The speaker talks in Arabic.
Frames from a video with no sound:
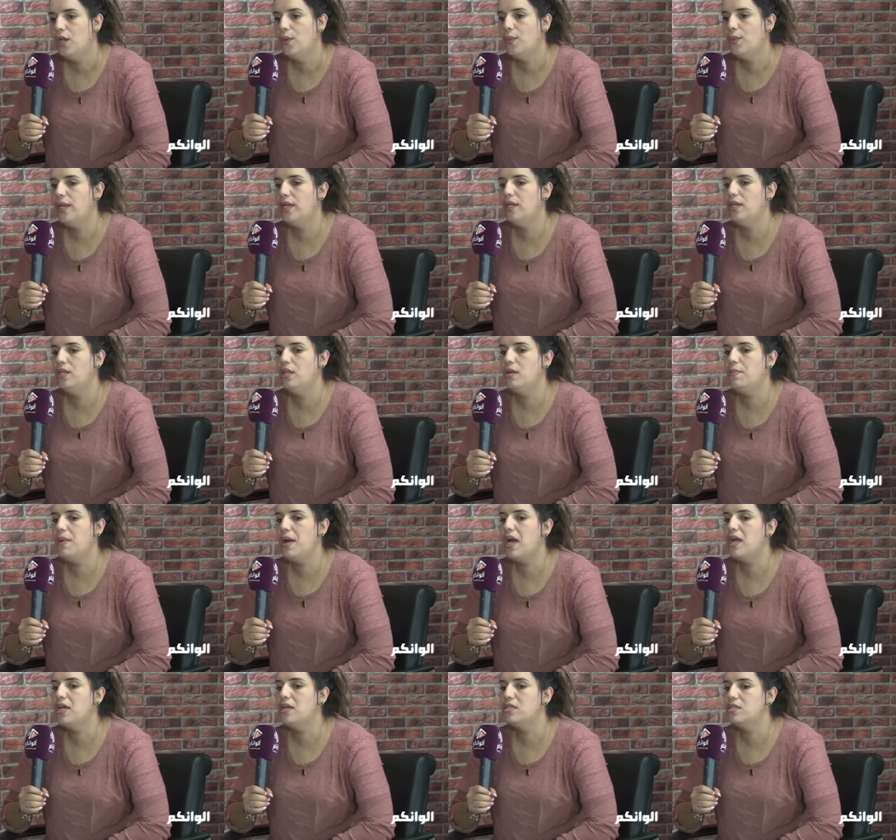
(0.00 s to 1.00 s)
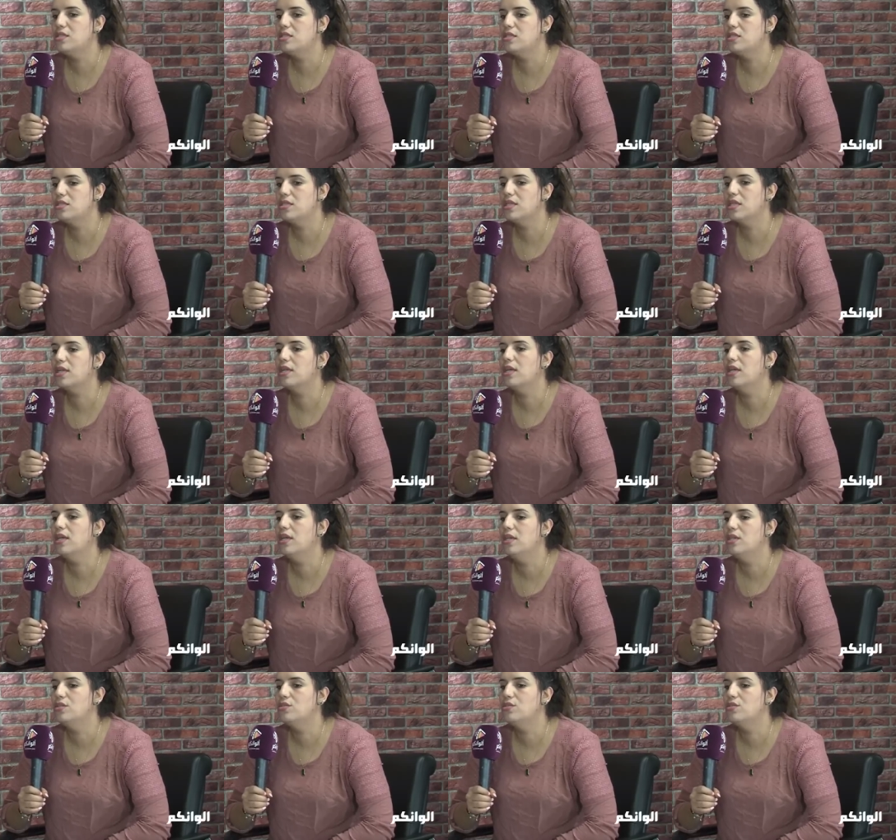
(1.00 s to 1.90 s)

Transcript: وانما خاصك